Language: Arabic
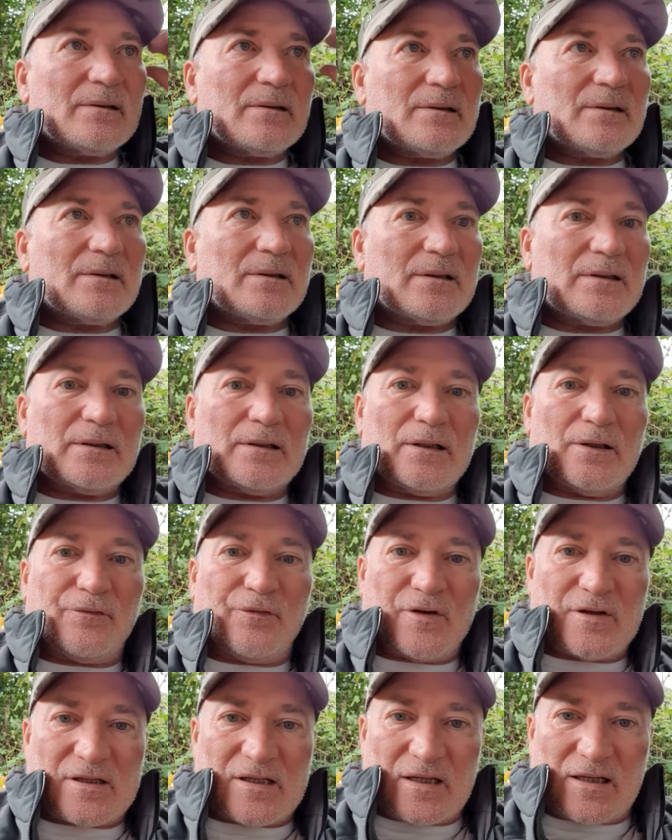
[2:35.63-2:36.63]
آه،
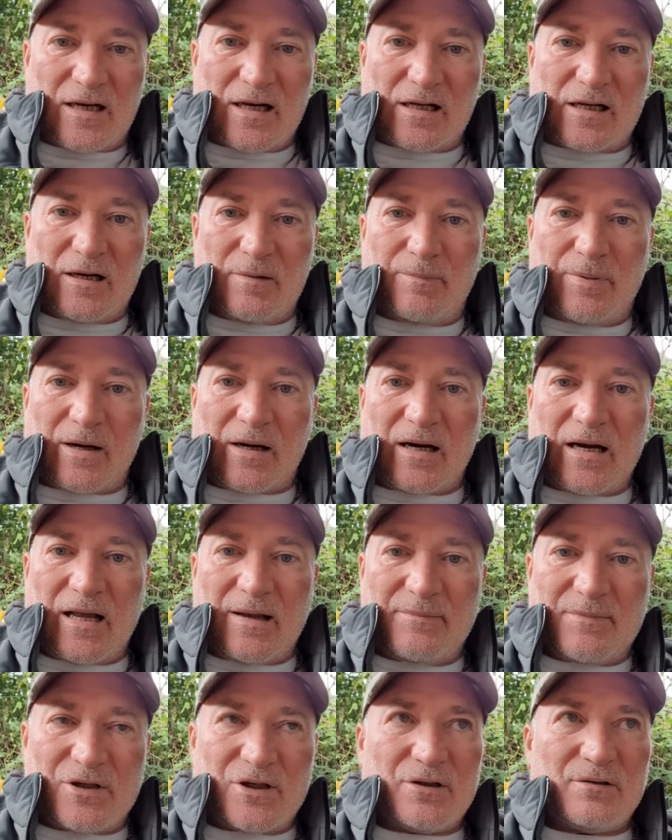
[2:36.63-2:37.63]
يفسد لك
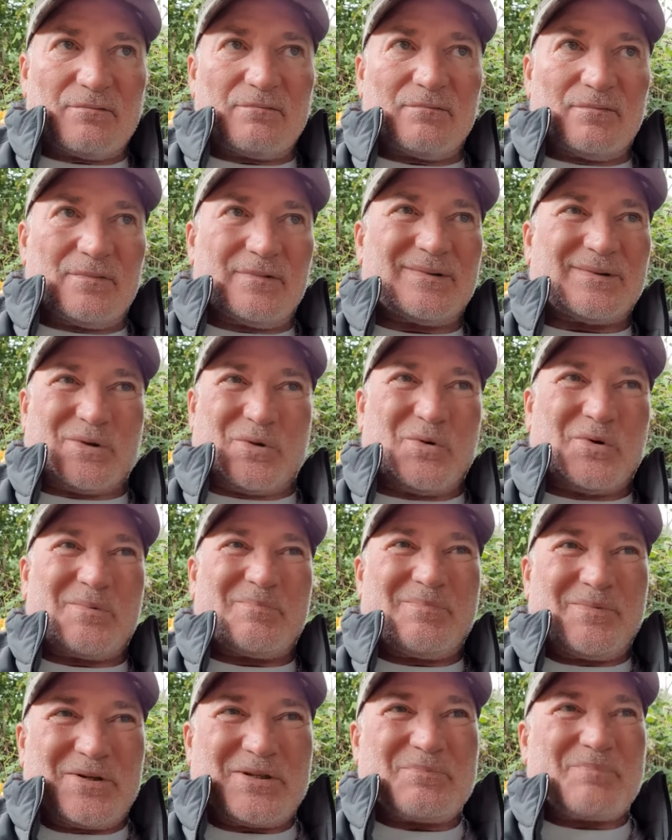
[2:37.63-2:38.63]
البرنامج
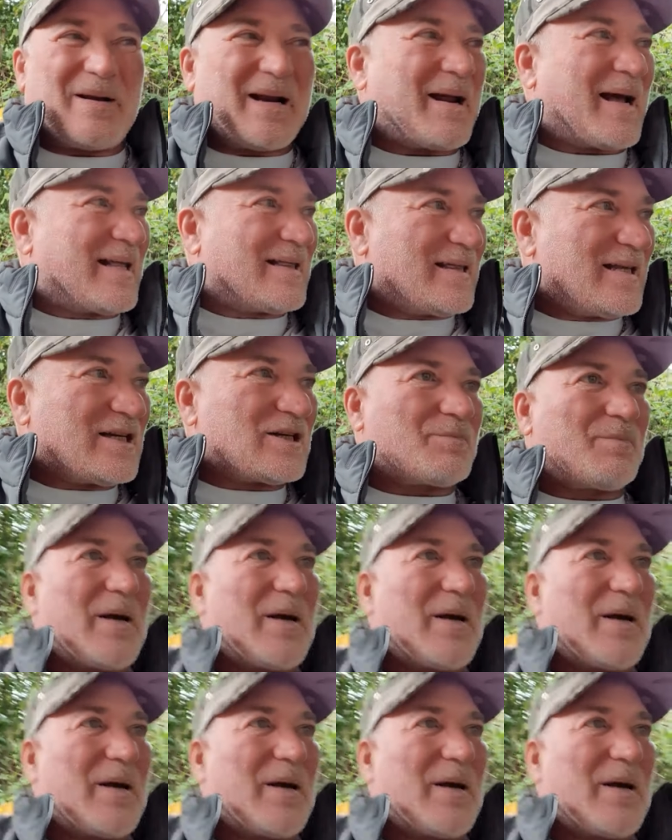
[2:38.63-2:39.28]
تكون مش بر عنديش